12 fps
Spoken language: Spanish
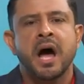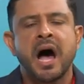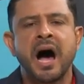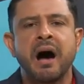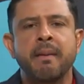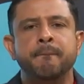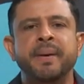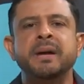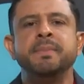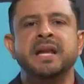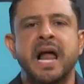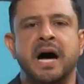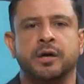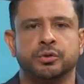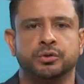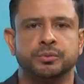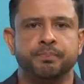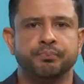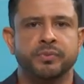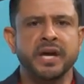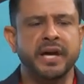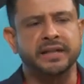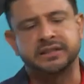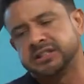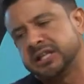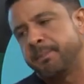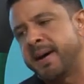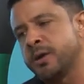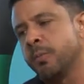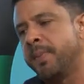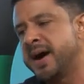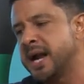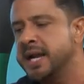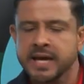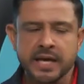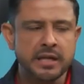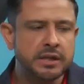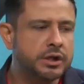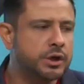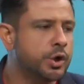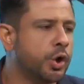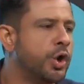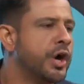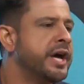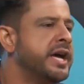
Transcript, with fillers: a ver milagros. Y que si se para un paralítico,